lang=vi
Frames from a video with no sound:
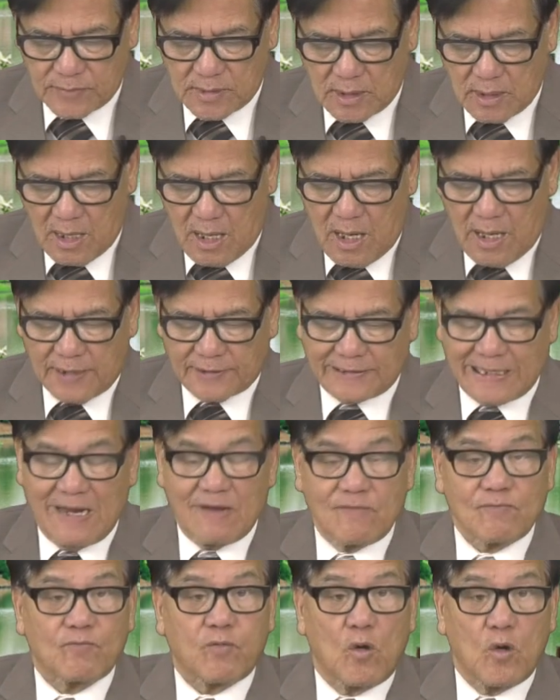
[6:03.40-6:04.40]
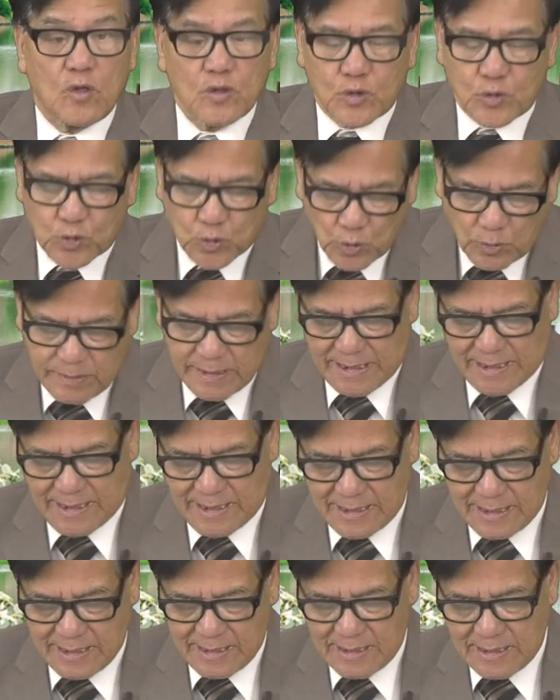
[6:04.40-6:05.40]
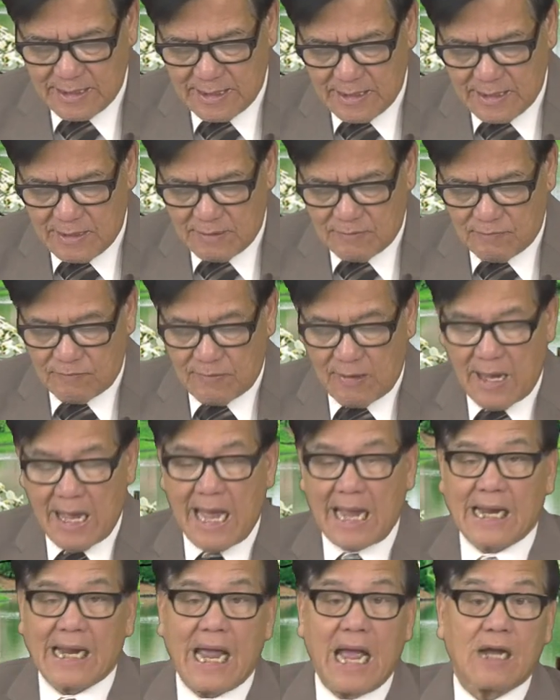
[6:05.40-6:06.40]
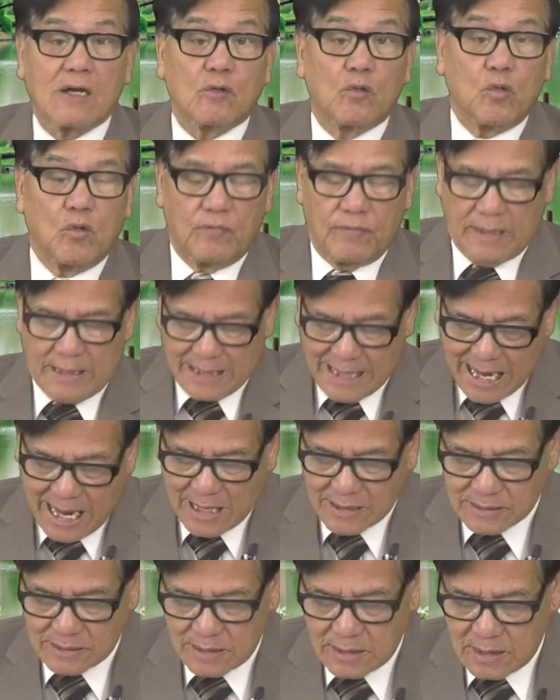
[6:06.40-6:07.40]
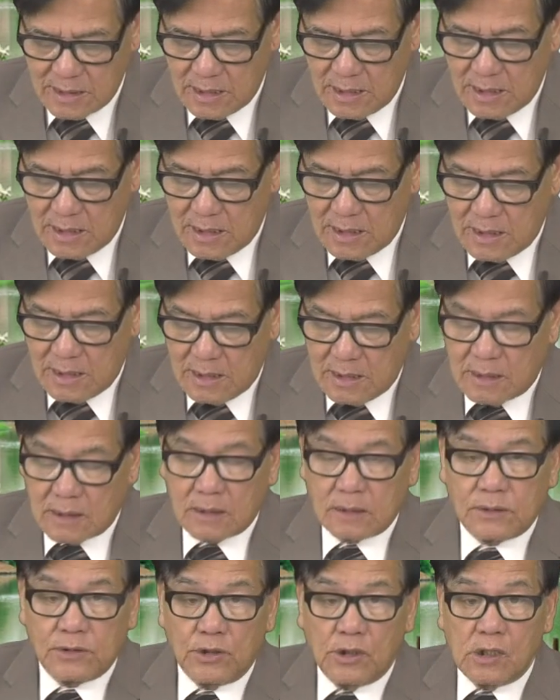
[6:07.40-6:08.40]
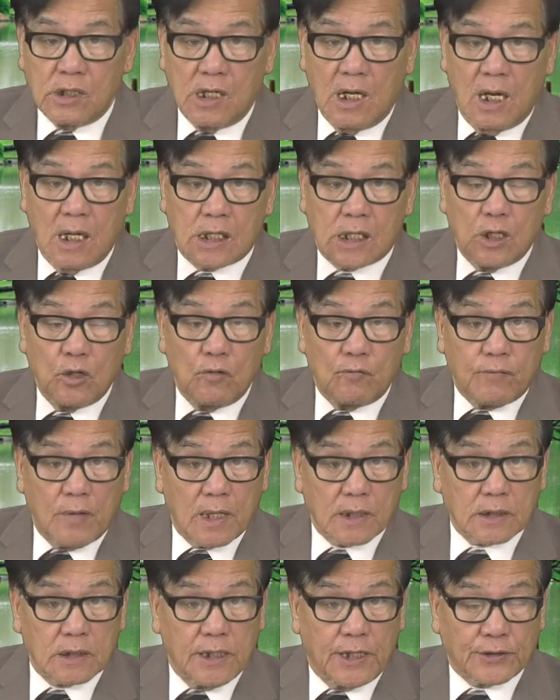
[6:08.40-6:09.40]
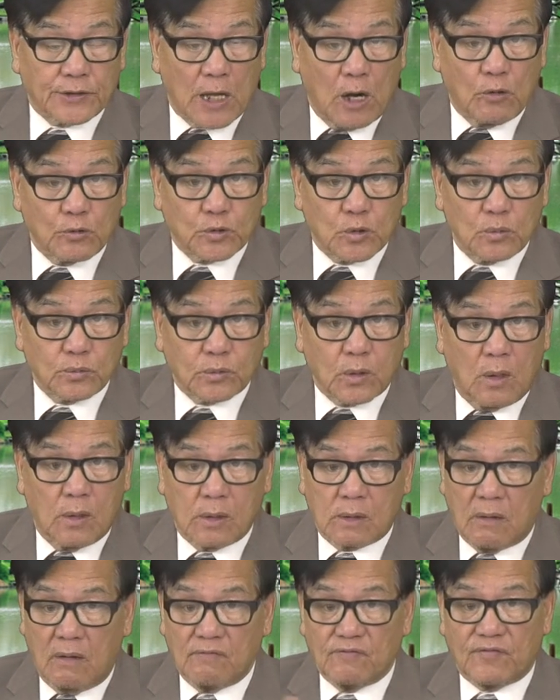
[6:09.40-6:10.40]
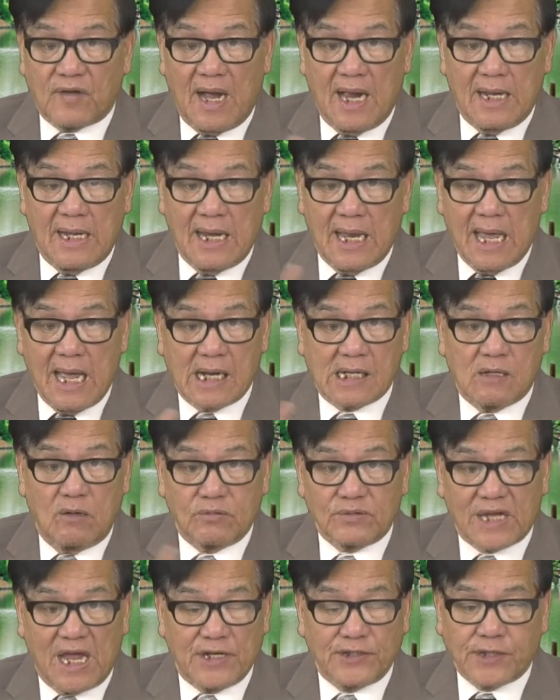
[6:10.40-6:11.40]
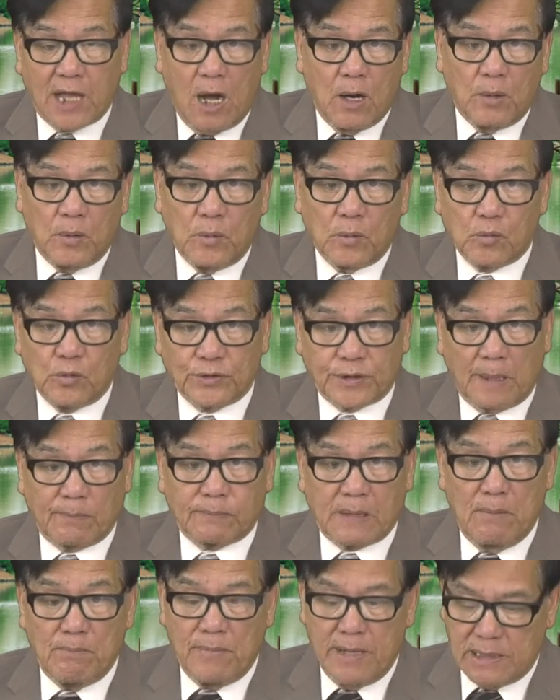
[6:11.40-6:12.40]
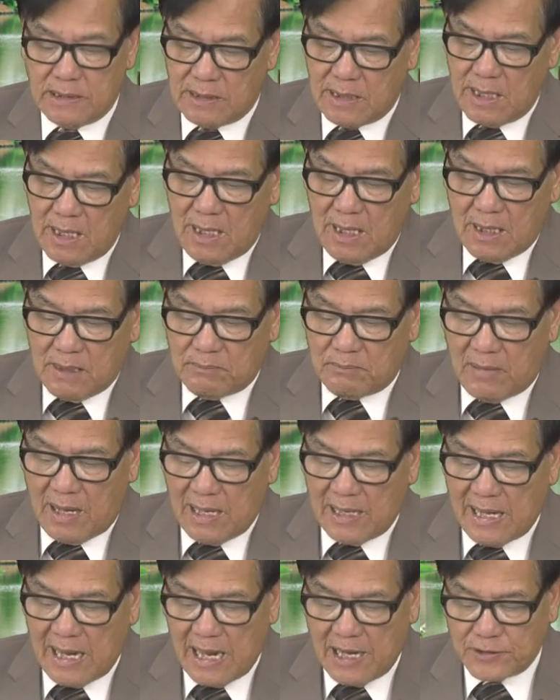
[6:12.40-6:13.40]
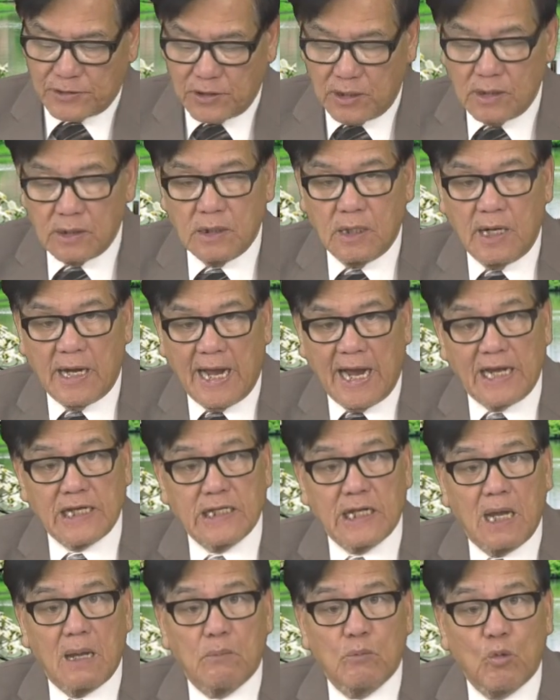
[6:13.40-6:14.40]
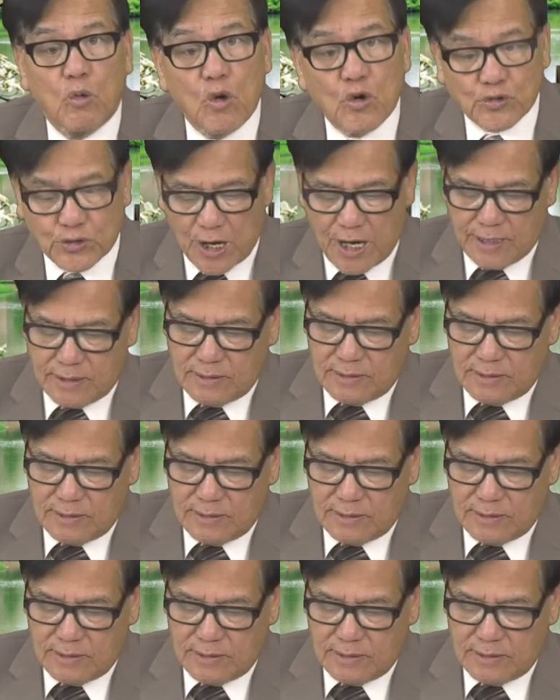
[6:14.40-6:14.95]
ở thành phố Sumy và các khu vực khác. Những người cứu vớt người Tàu chúng tôi không phải là Cộng sản Tàu của Tập Cẩm Bình, mà là những người anh em Ukraine